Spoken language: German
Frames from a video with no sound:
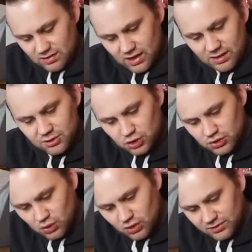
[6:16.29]
habe ich schon
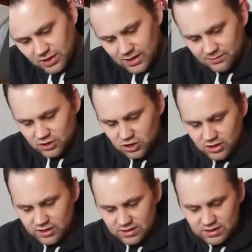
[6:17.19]
so oft gehabt, man
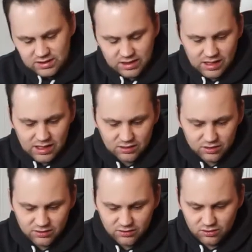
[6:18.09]
schneidet sich einen Salat
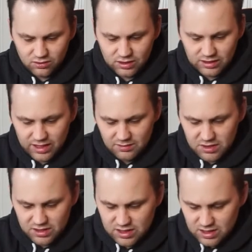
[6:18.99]
oder so und dann hängt
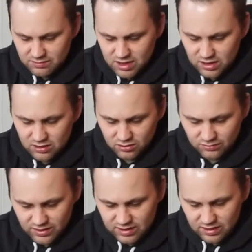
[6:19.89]
man hier am Ende
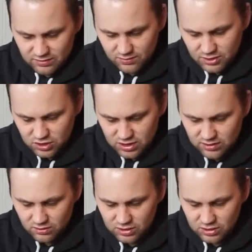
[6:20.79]
und weiß nicht, wie man schneiden soll.